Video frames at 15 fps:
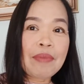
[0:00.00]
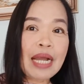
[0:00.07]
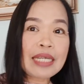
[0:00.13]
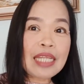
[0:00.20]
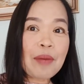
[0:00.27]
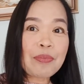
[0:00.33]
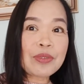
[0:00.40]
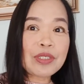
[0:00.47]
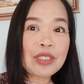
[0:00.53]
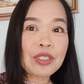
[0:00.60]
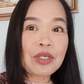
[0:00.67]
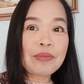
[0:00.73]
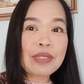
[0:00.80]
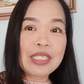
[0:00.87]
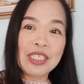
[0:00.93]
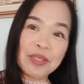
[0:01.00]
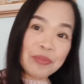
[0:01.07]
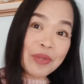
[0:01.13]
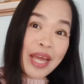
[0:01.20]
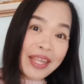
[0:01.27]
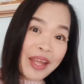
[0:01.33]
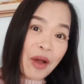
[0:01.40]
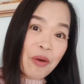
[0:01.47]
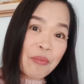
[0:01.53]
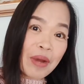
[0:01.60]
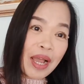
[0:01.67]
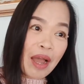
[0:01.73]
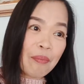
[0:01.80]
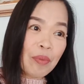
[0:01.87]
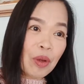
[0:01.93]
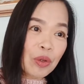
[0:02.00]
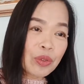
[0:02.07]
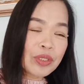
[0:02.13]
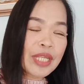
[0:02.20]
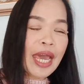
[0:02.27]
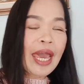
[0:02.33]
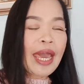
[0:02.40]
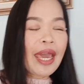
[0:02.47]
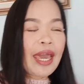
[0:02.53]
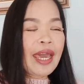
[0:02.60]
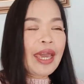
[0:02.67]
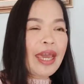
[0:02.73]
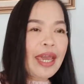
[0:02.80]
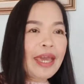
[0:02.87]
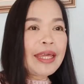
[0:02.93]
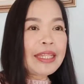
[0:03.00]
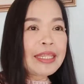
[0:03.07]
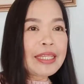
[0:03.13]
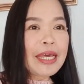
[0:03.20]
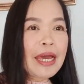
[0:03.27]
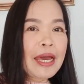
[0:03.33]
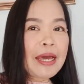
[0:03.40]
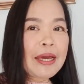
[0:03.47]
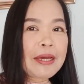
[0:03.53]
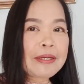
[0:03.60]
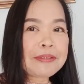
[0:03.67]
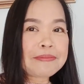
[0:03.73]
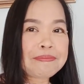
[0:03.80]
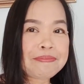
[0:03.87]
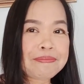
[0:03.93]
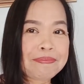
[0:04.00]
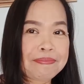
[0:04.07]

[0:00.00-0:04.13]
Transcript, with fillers: pagkatapos nito, magsisimula na ako mag-upload. And, um,